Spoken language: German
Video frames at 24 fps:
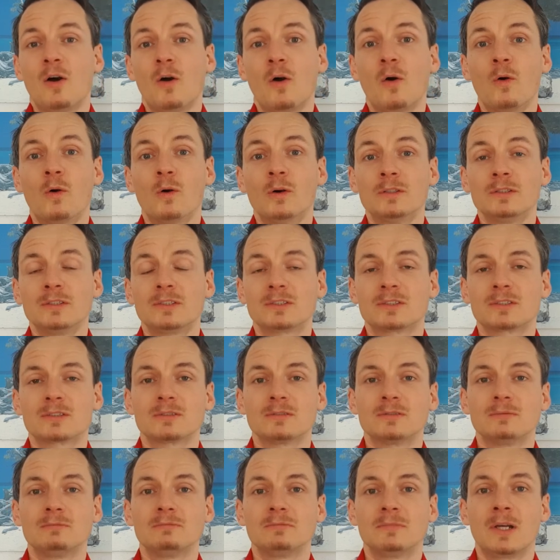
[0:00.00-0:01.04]
und,
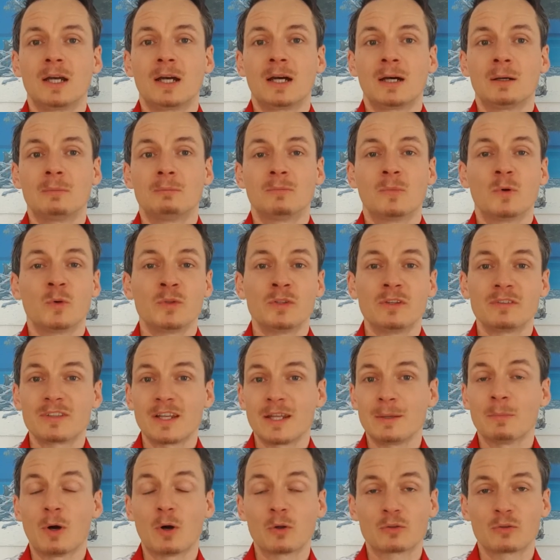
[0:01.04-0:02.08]
ähm, und das
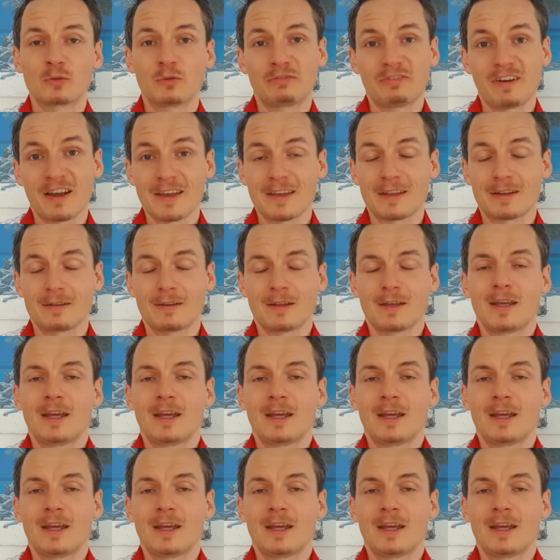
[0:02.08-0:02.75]
Leben auch zu feiern.